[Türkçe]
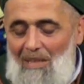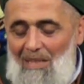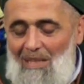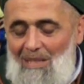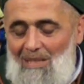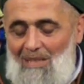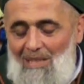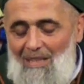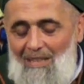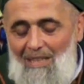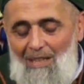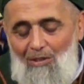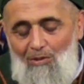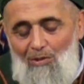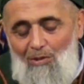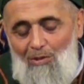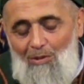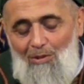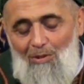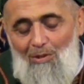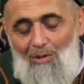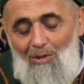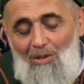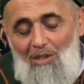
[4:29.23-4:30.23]
Dolayısıyla
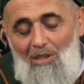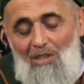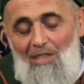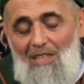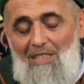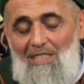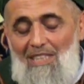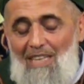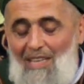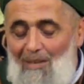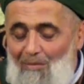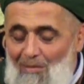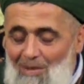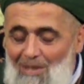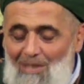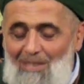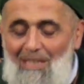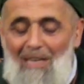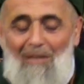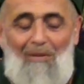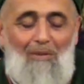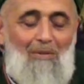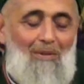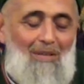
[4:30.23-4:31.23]
çünkü
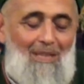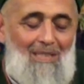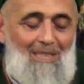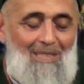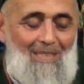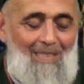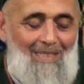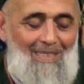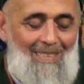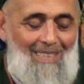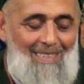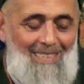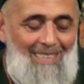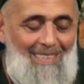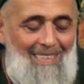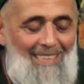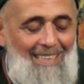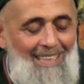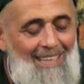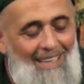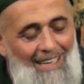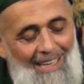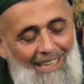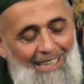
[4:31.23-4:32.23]
gideceğimiz yer orasıdır.
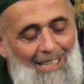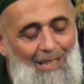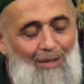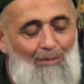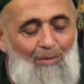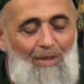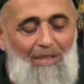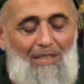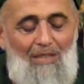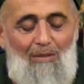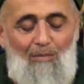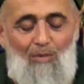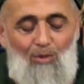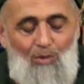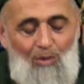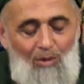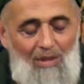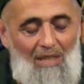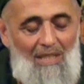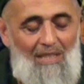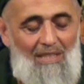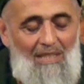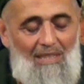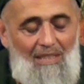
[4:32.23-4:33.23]
Akıbetimiz
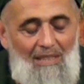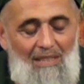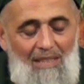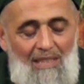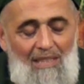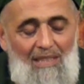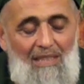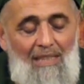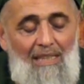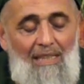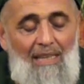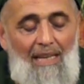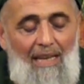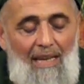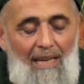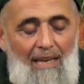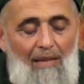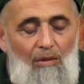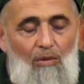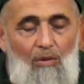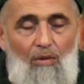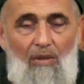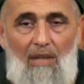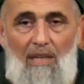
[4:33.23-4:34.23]
orasıdır.
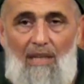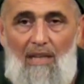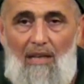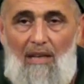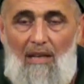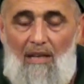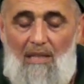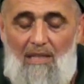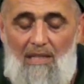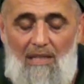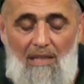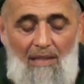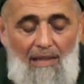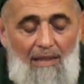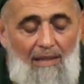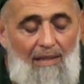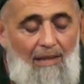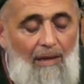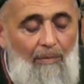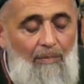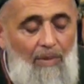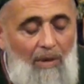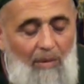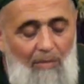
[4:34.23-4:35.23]
Eğer oraya
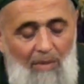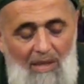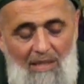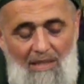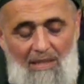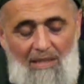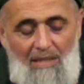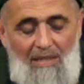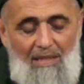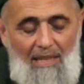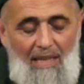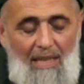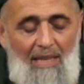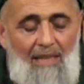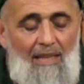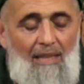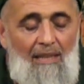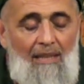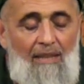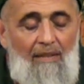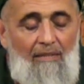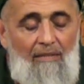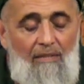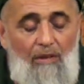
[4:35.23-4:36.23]
hazırlık yapamaz isek
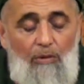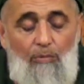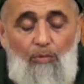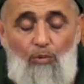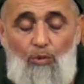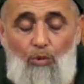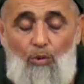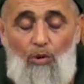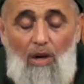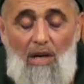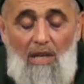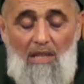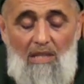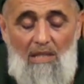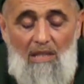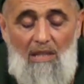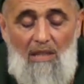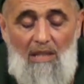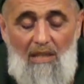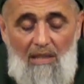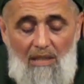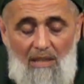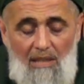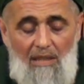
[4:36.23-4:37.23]
ve bu
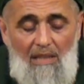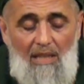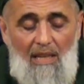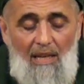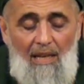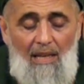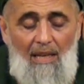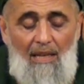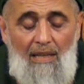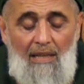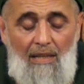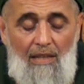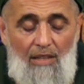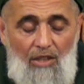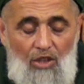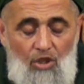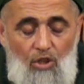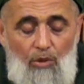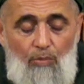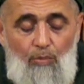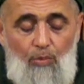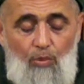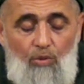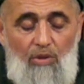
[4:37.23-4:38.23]
hazırlığı da
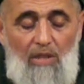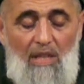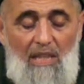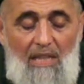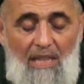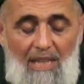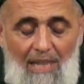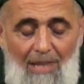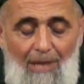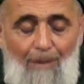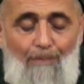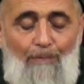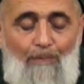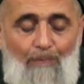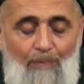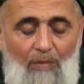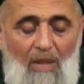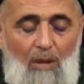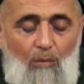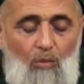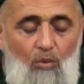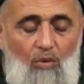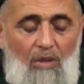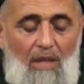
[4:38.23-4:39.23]
işte bu dediğim
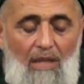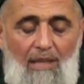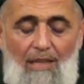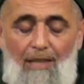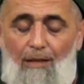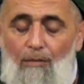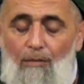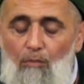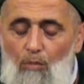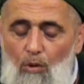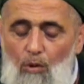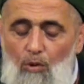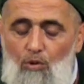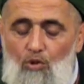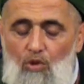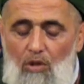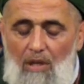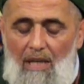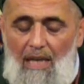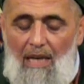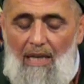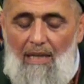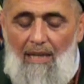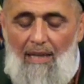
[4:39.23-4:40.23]
bu dediğim
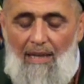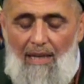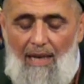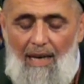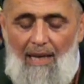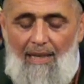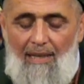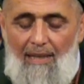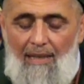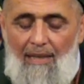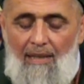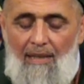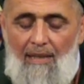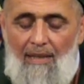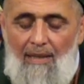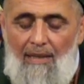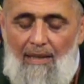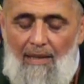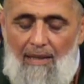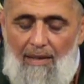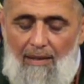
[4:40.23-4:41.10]
ölçülerde yani